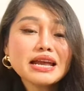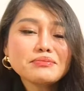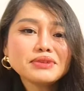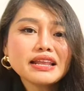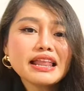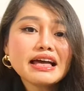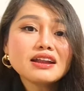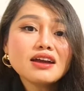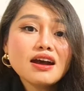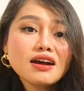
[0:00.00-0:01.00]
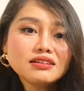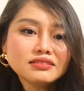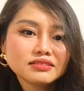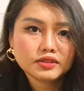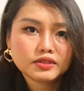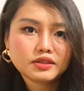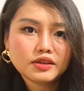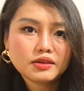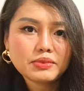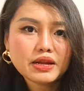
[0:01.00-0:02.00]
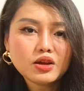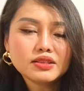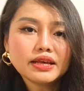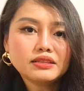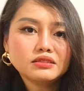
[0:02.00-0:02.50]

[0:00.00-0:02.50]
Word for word: 25 cái lá đơn bà nói người ta